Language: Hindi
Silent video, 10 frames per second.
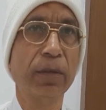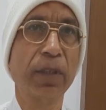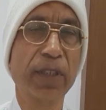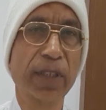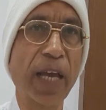
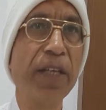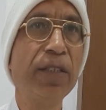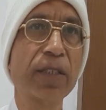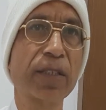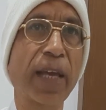कि
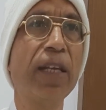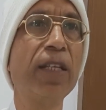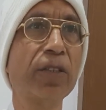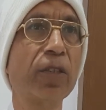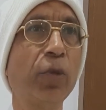साइंस
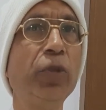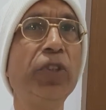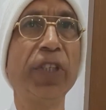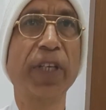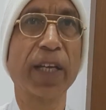साइलेंस से
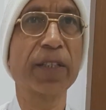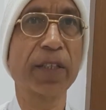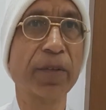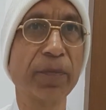ऊंची कैसे